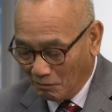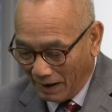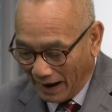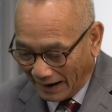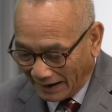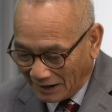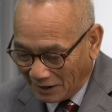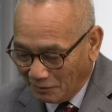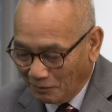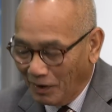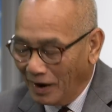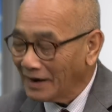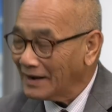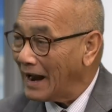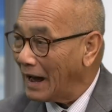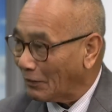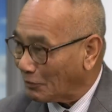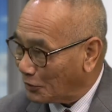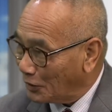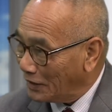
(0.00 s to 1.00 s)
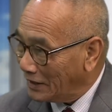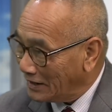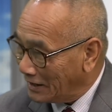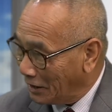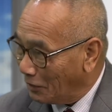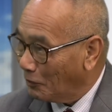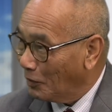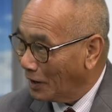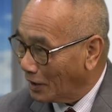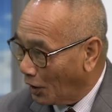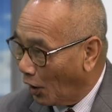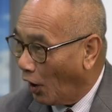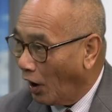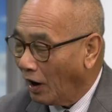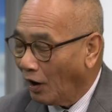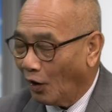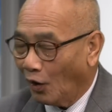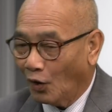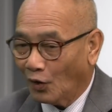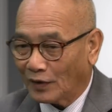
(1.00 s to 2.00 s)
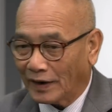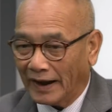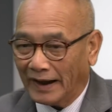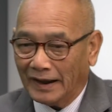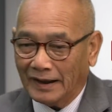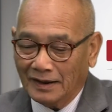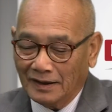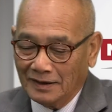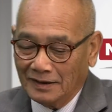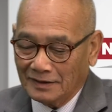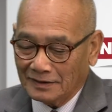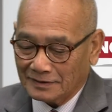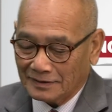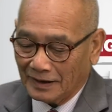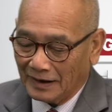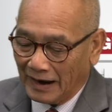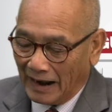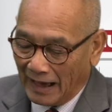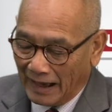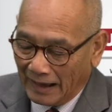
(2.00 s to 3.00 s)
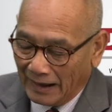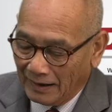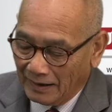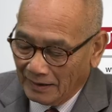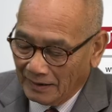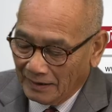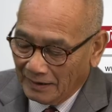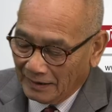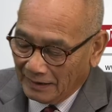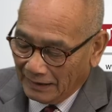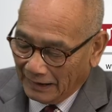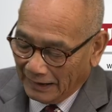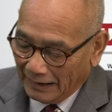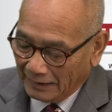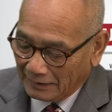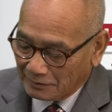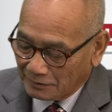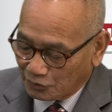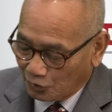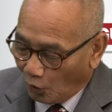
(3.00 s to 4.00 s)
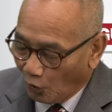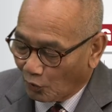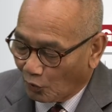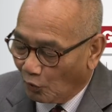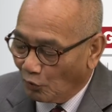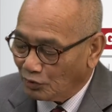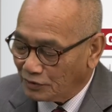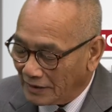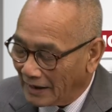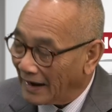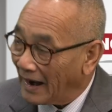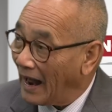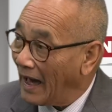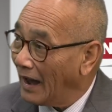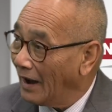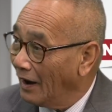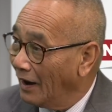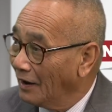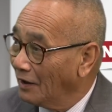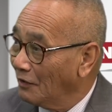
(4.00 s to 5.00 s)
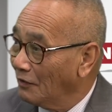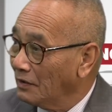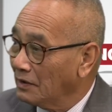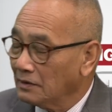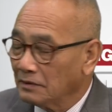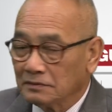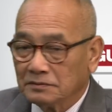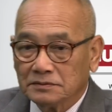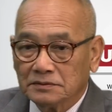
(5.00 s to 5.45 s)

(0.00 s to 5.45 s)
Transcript: bà đi bước nào tôi đi theo bước ừ. đó ok tức là à, tôi cũng dạ sẽ mà, là dạ mà. Vâng.